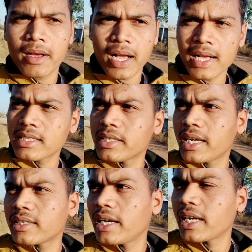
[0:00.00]
खास
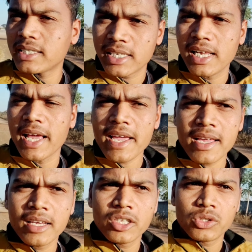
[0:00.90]
एक तरीका झील है
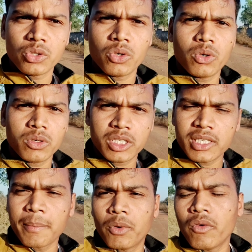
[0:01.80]
जो
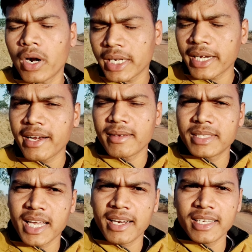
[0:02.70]
जिसे ब्लू वाटर के नाम
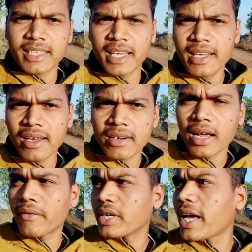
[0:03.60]
से जाना जाता है और
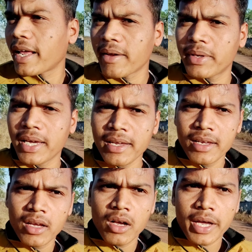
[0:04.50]
काफ़ी गहरा भी है
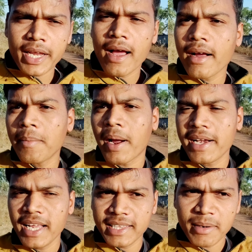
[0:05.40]
और यहाँ का
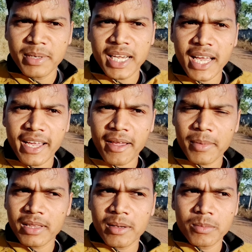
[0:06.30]
पानी एकदम नीला है
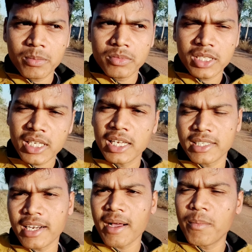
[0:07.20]
मतलब इसीलिए
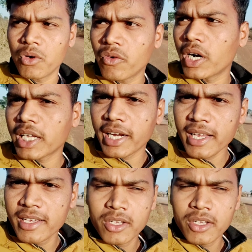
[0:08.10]
इसका नाम ब्लू वाटर है